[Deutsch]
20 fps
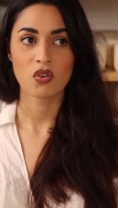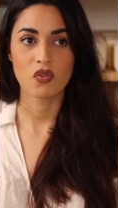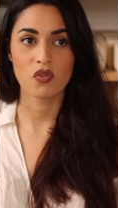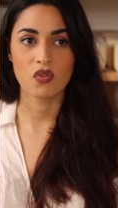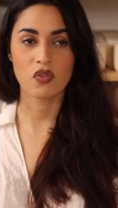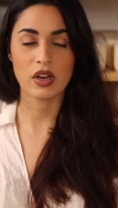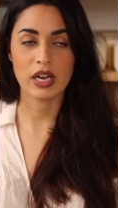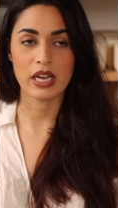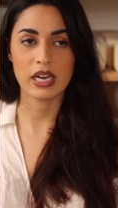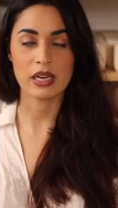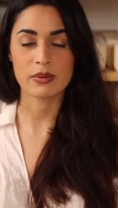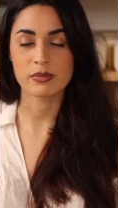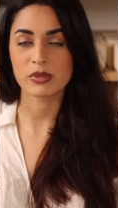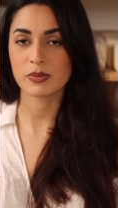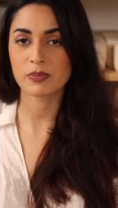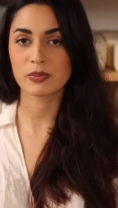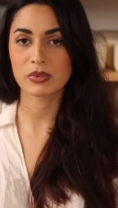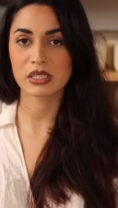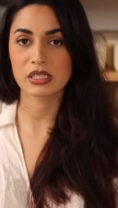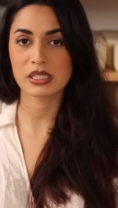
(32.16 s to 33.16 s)
weil am
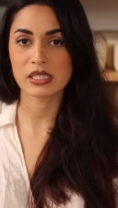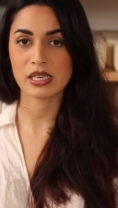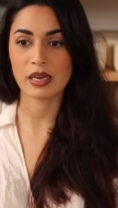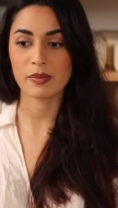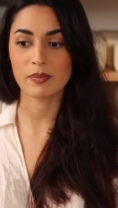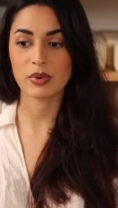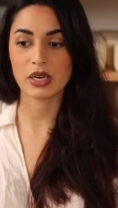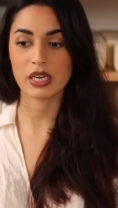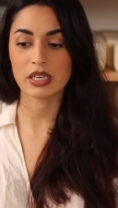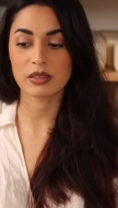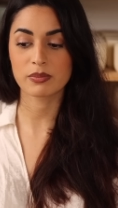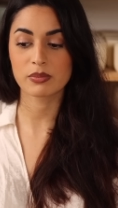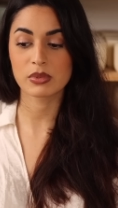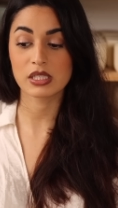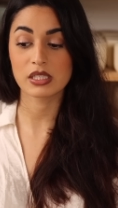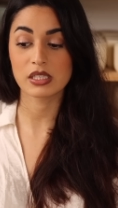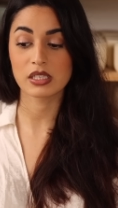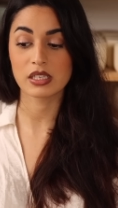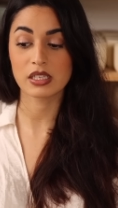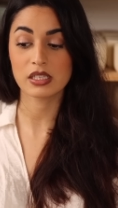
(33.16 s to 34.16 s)
7. Dezember gibt es
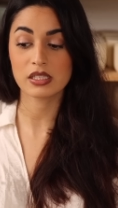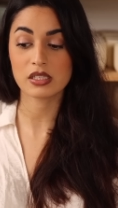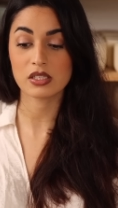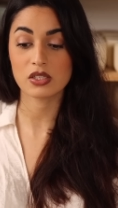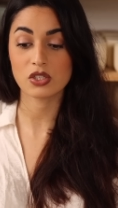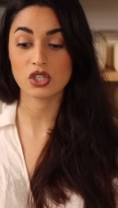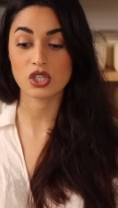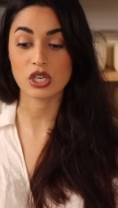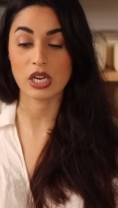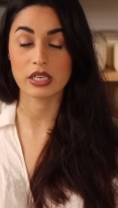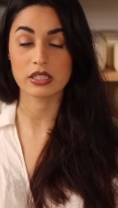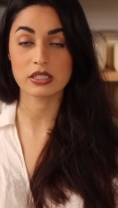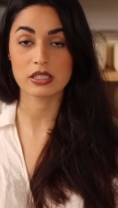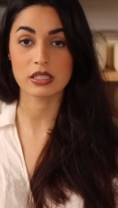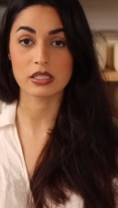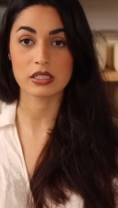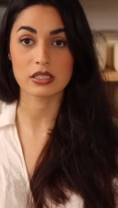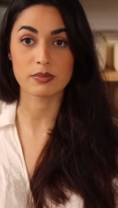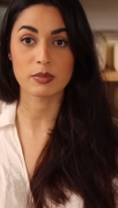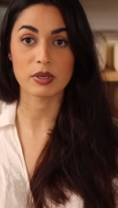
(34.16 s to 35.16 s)
den nächsten Stand,
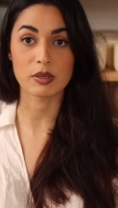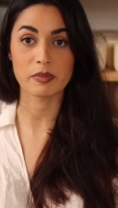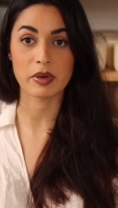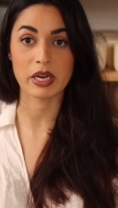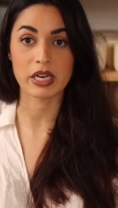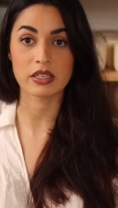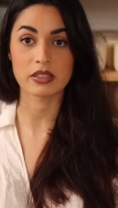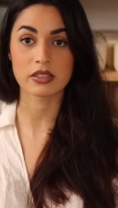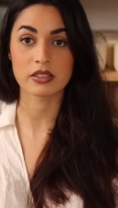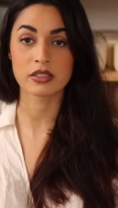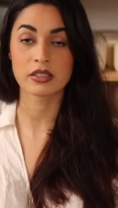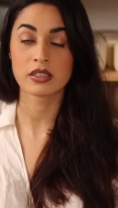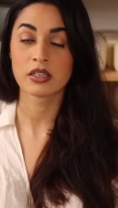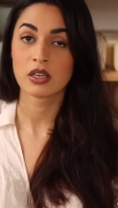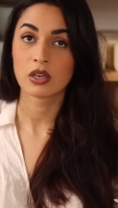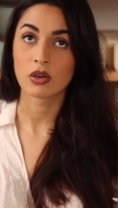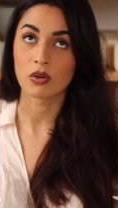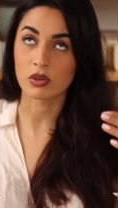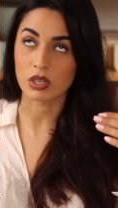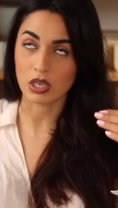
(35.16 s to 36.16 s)
den ich mitmache
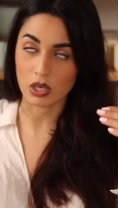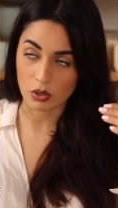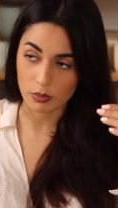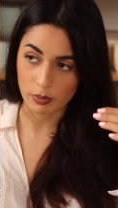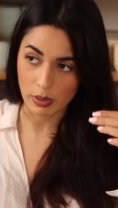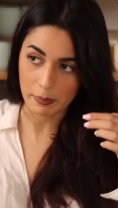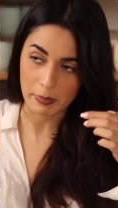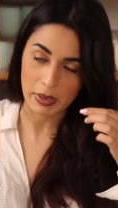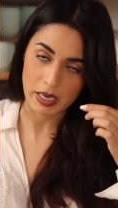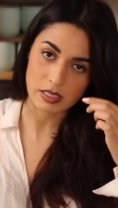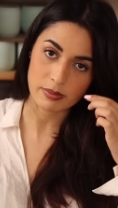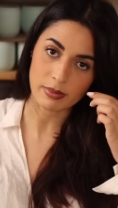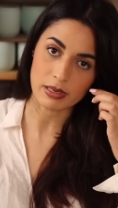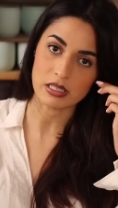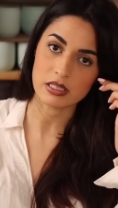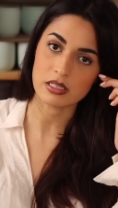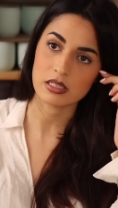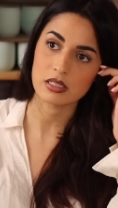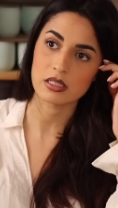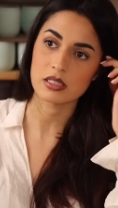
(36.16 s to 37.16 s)
und dann nochmal am
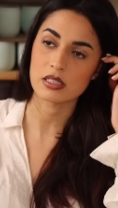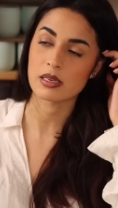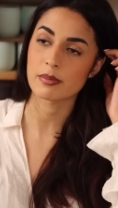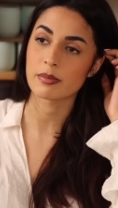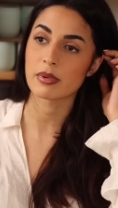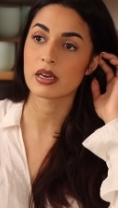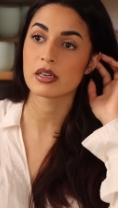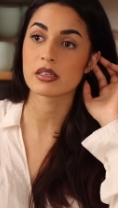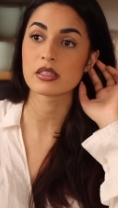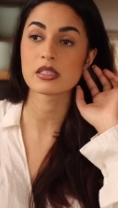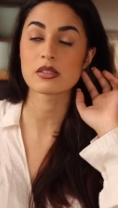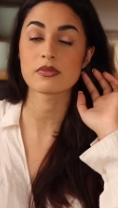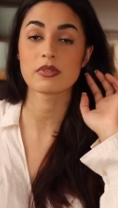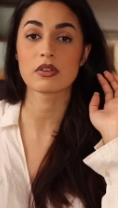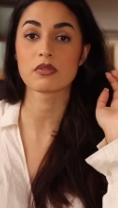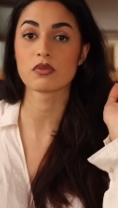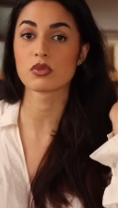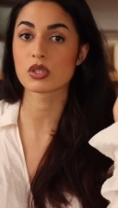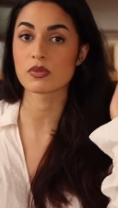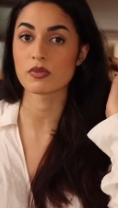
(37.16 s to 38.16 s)
21. Dezember.
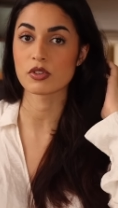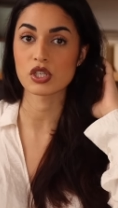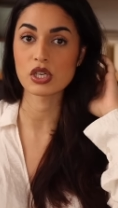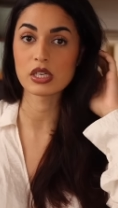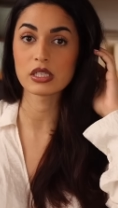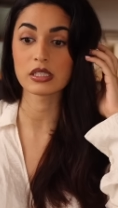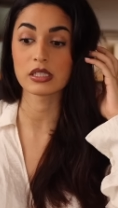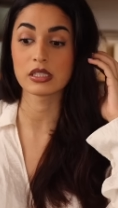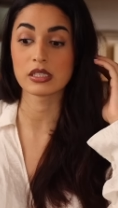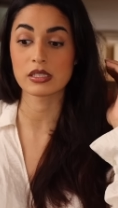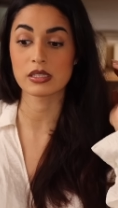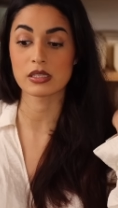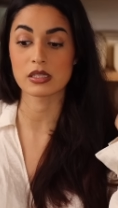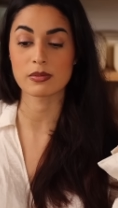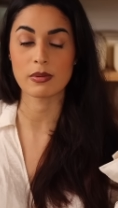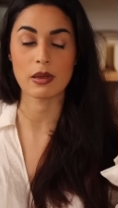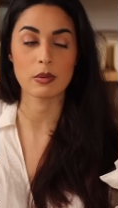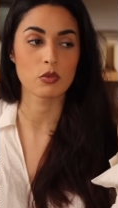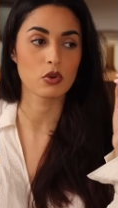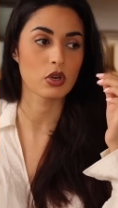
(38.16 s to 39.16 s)
Deswegen wird es wahrscheinlich die nächsten
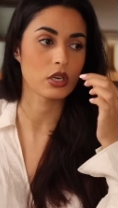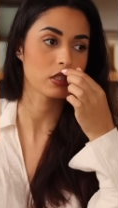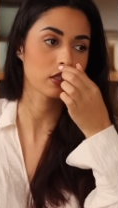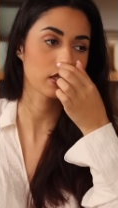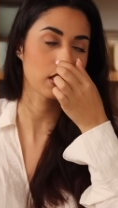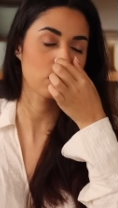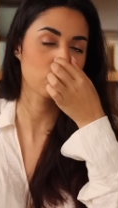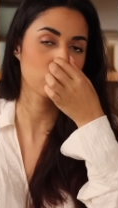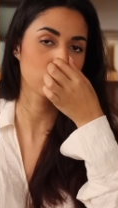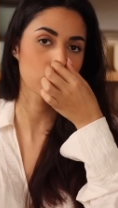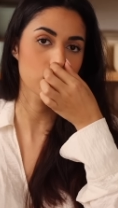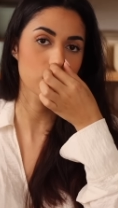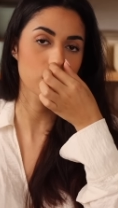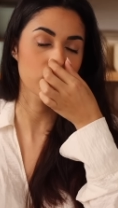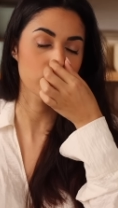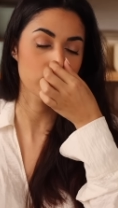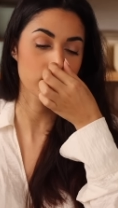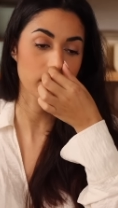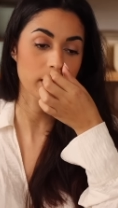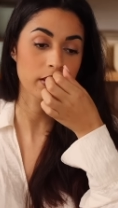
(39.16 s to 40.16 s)
zwei Monate chaotisch
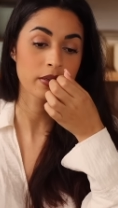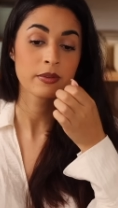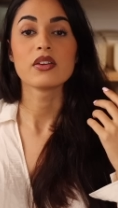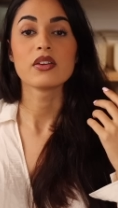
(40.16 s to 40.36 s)
aussehen.